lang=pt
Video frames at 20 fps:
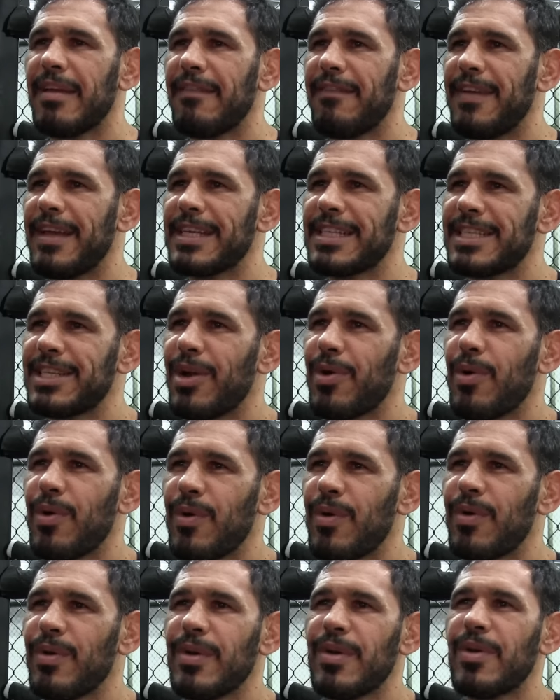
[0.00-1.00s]
ver se
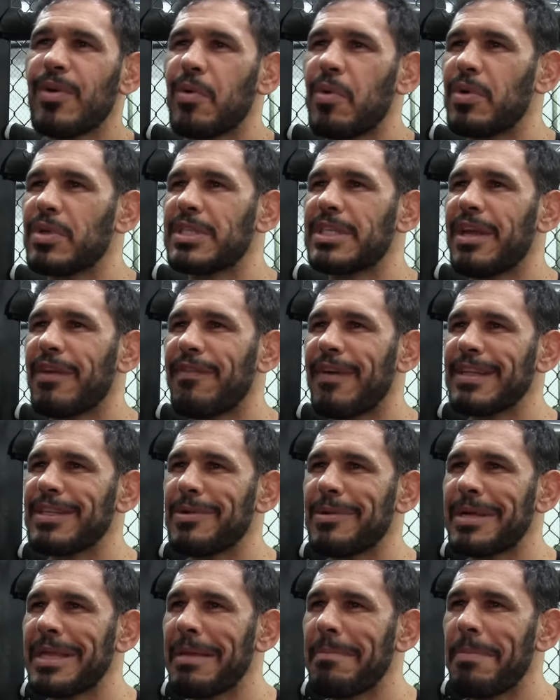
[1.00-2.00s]
eu consigo fazer
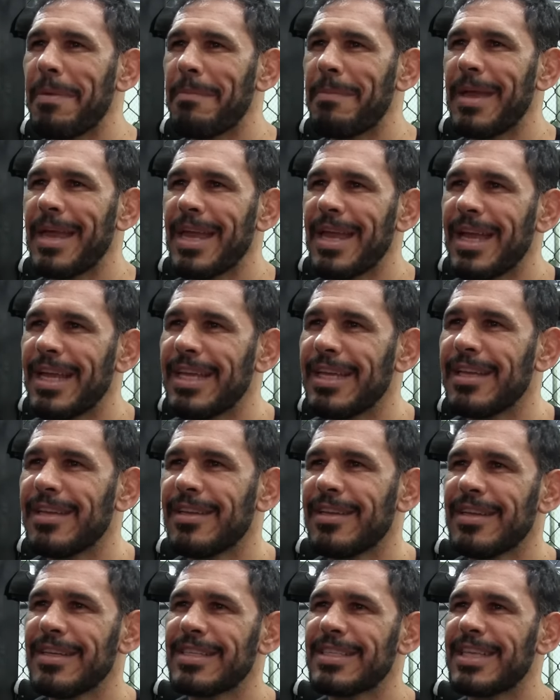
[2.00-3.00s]
o keep bem aí
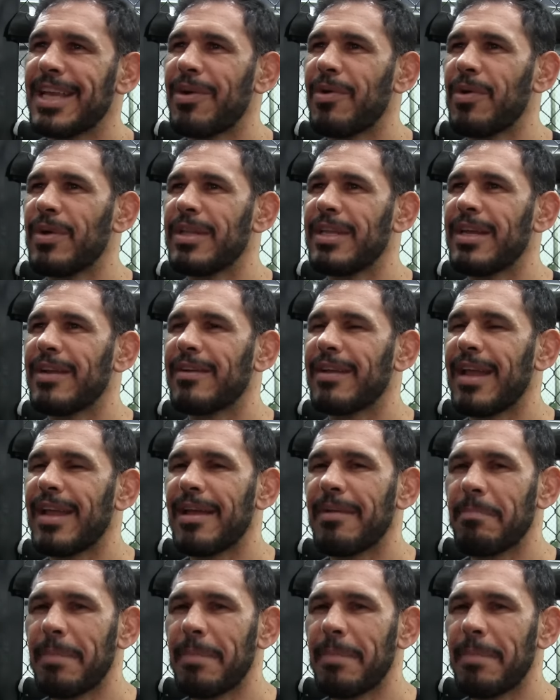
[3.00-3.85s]
sem o Rodrigo, né?